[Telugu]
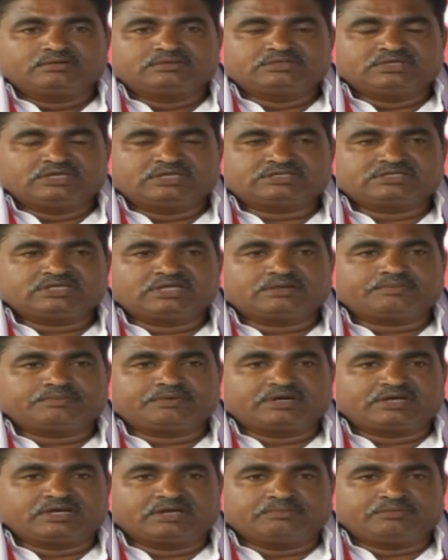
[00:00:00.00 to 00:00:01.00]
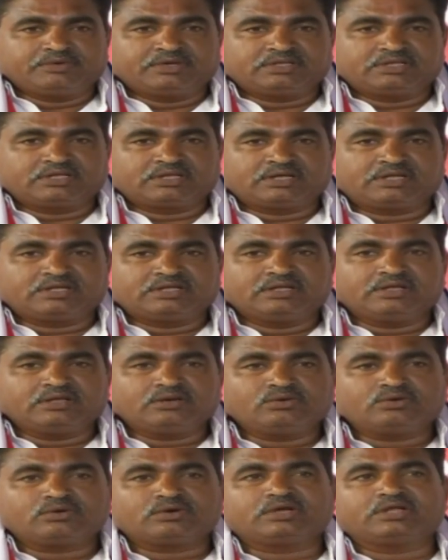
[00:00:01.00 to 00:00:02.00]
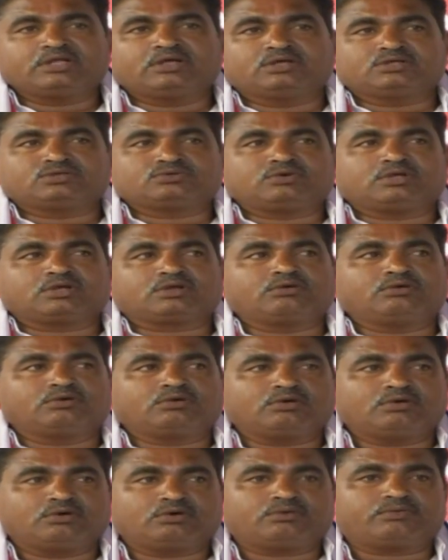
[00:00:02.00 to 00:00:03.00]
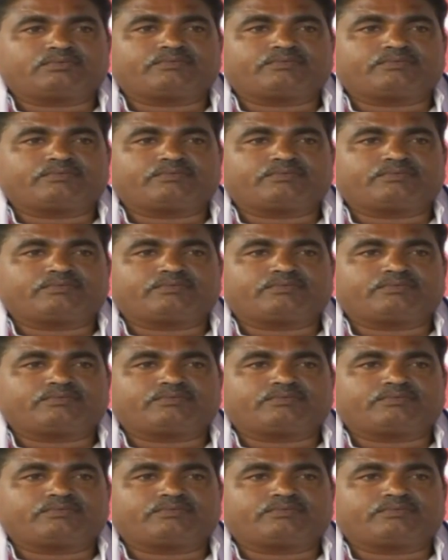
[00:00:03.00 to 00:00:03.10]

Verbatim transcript: జనసేన పార్టీ అభ్యర్థిగా ఏలూరు నియోజకవర్గంలో